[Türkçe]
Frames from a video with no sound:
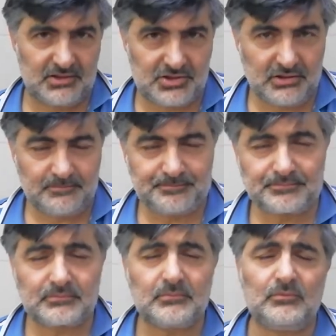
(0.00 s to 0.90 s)
için
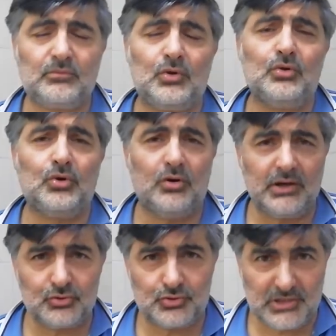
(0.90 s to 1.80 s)
hı hı.
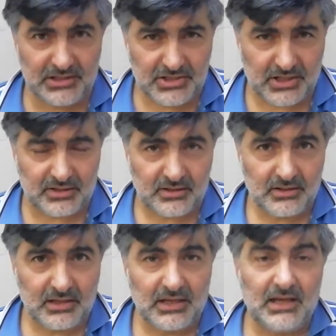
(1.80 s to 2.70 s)
kovan güçlenecek.
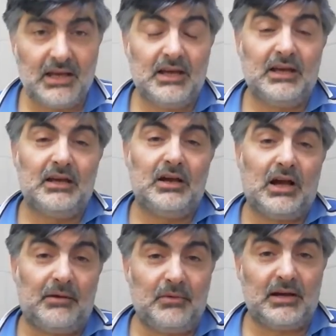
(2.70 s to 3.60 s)

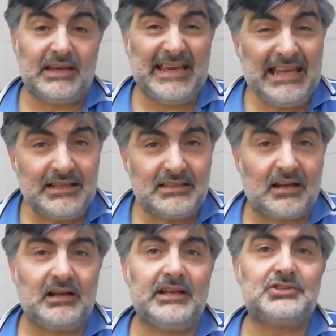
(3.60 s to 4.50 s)
Ama ilk
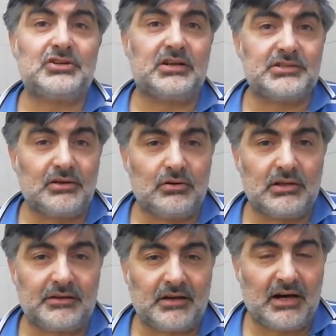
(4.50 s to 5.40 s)
tarlaya çıkacak
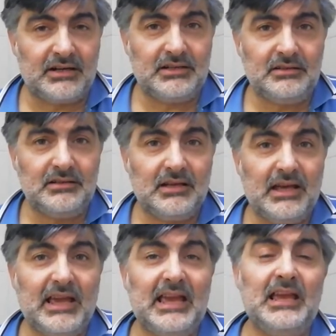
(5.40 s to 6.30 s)
olan arı
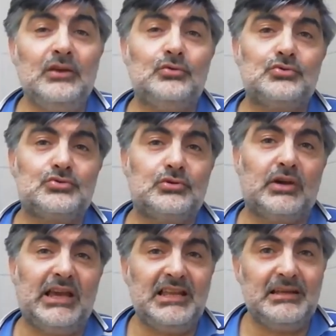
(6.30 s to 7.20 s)
en
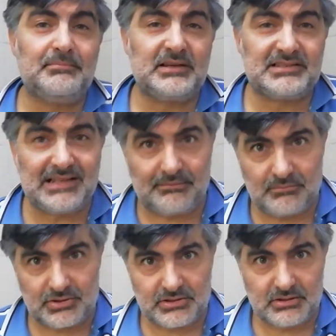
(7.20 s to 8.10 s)
güçlü, en iyi
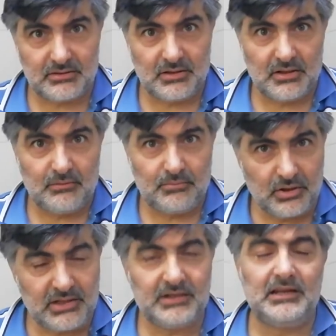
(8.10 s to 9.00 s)
beslenmiş. Hı hı.
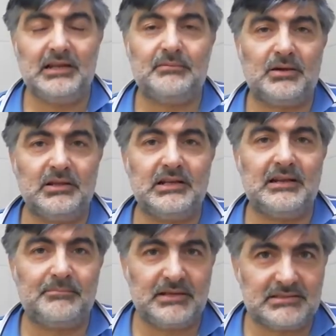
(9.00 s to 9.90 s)
Poleniyle,
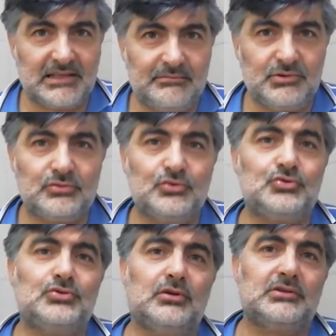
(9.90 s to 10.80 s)
balıyla beslenmiş,
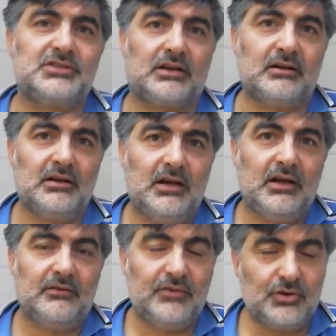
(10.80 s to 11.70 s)
güçlü olacak.
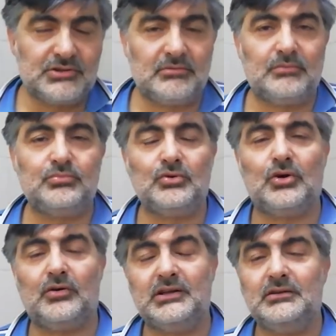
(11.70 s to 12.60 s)
Ve o zaman bu
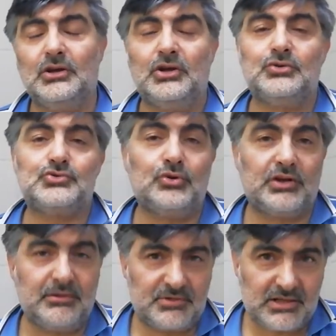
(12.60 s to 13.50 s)
kovan
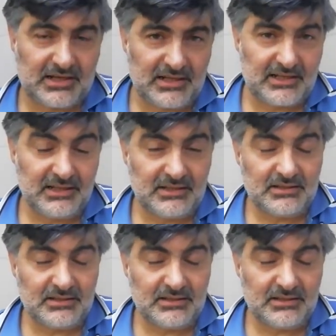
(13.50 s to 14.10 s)
çok iyi bir şekilde